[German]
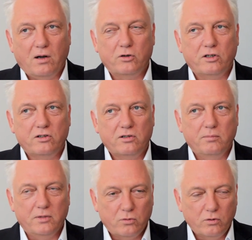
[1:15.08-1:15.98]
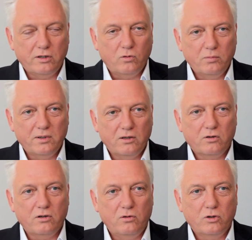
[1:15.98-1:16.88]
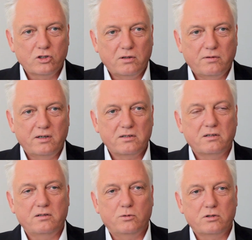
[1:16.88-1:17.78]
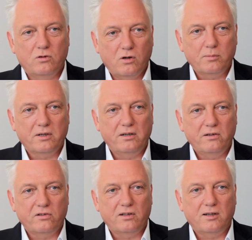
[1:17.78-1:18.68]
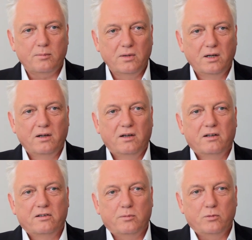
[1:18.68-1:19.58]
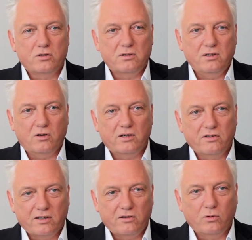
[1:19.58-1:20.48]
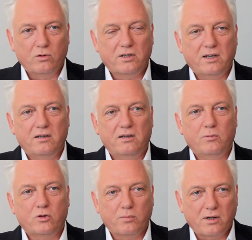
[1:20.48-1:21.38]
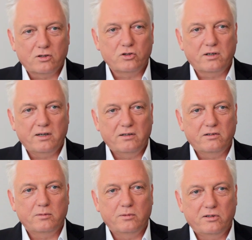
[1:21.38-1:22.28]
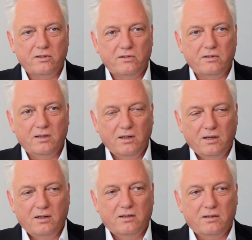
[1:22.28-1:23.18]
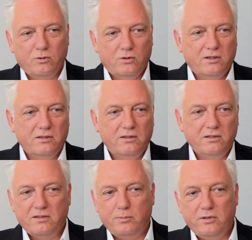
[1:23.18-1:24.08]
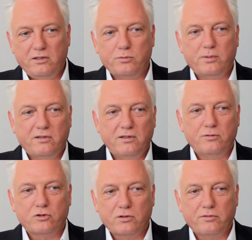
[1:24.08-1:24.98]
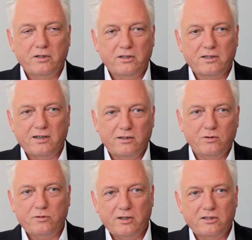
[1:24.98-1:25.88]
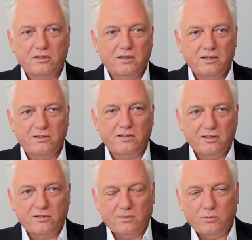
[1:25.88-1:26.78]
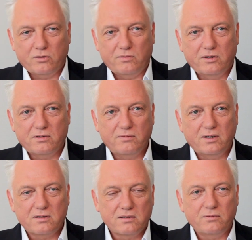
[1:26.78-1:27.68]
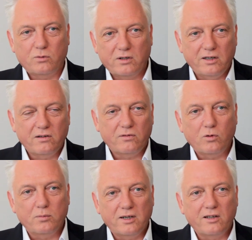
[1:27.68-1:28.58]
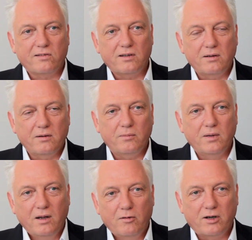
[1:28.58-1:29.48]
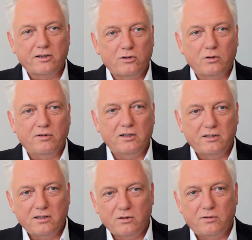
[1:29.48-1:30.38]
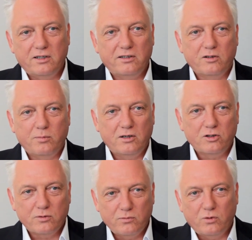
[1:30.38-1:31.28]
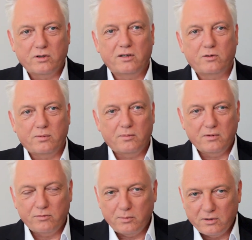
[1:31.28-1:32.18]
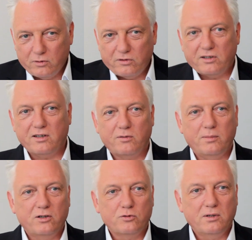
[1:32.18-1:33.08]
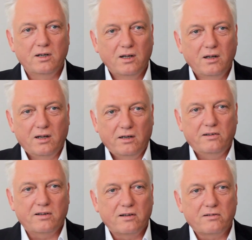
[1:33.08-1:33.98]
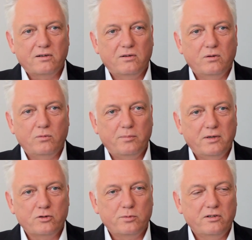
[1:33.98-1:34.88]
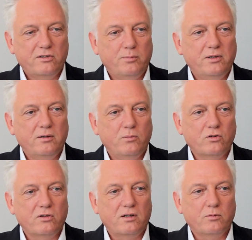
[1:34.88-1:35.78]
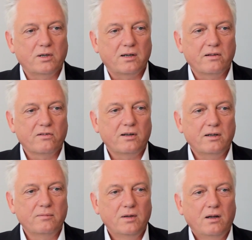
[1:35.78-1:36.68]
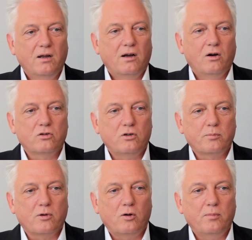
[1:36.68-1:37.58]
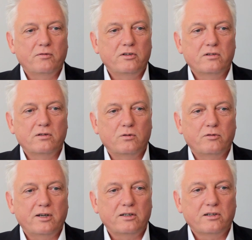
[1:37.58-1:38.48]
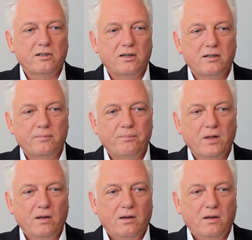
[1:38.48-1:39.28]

Audit-Methodik umgehen können, logischerweise. Sie müssen Normkenntnisse haben. Sie müssen die Organisation kennen, müssen Branchenkenntnisse besitzen dann sogenannte disziplinspezifische Fähigkeiten und Fertigkeiten. Das heißt, Sie müssen wissen, was, wo geht's, worum geht es in einem Fachrichtung Qualität und Qualitätsmanagement, wo geht es beim Informationssicherheitsmanagement. Diese einzelnen Umweltmanagement-Disziplinen müssen arg bekannt sein. Auch dort braucht man Wissen und Fertigkeiten.